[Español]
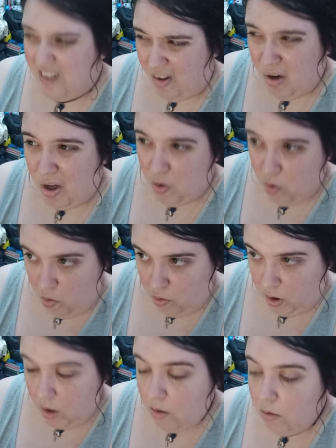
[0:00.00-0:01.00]
Creo que yo no
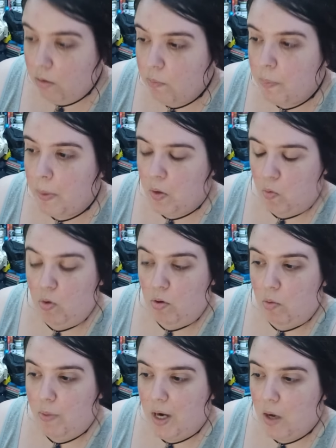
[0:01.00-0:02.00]
lo tengo, pero
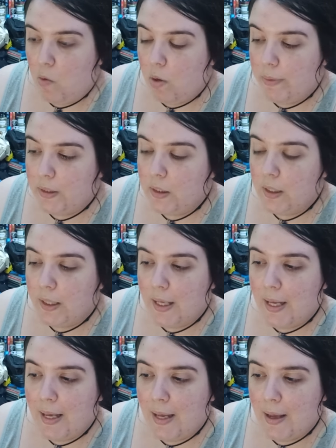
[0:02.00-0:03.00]
bueno, lo miraré igualmente.
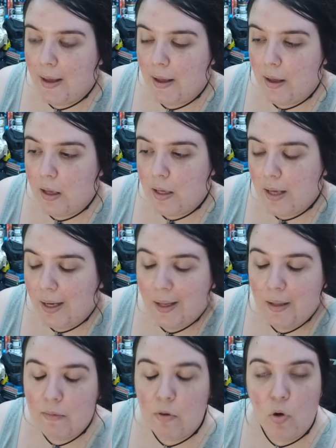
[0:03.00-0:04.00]
Eh, y es
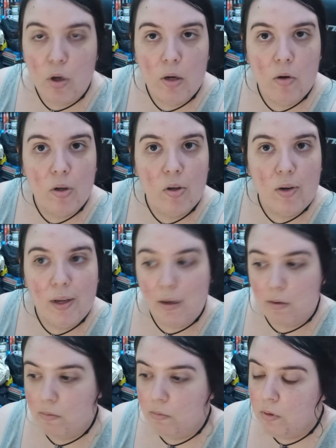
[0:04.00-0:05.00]
que, joder, lo quiero leer.
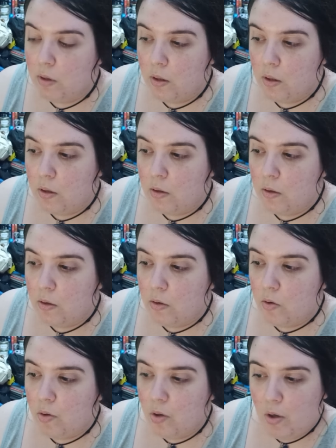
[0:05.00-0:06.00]

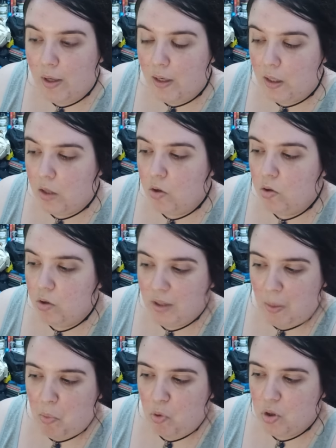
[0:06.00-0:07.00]
Lo quiero leer y yo creo que
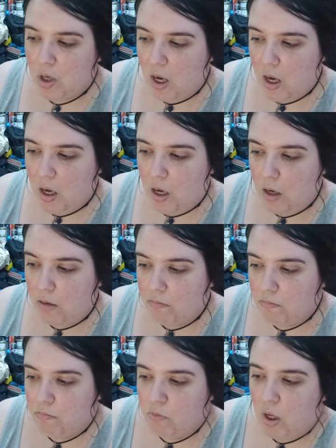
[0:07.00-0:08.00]
tampoco será...
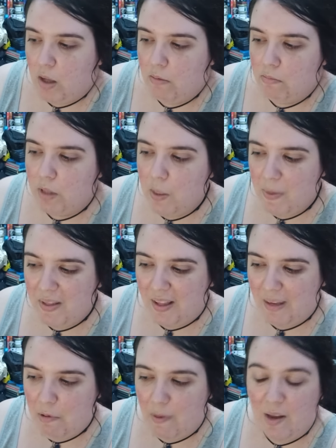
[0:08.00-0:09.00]
O sea, tiene pinta
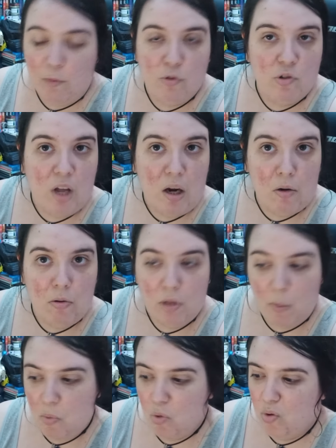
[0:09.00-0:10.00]
de que me vaya a gustar, ¿no?
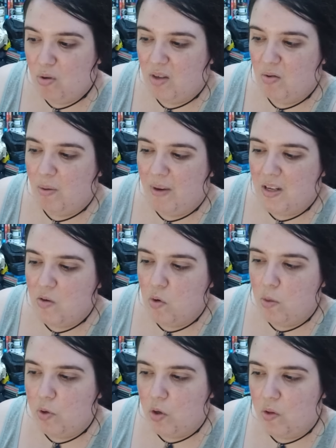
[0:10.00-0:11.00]
Tampoco creo que vaya a ser un
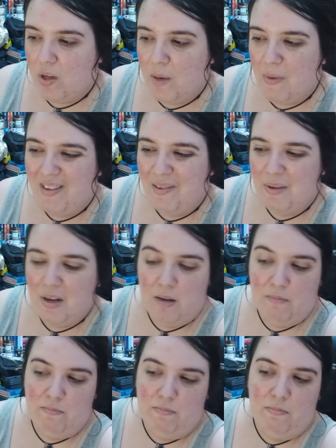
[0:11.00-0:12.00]
libro que yo diga, madre mía,
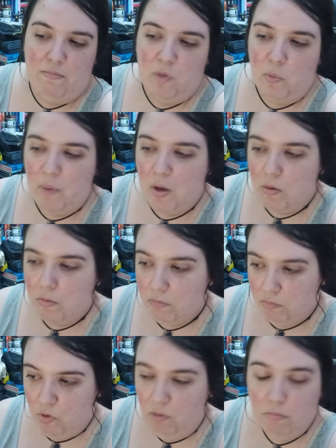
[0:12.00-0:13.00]
mm, Dios mío,
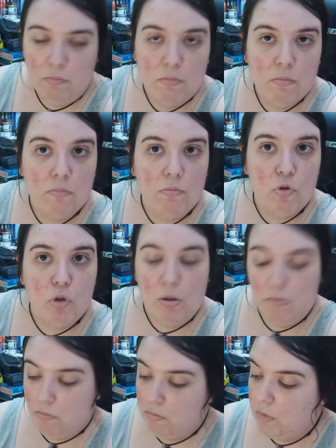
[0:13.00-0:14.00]
¿no? No sé.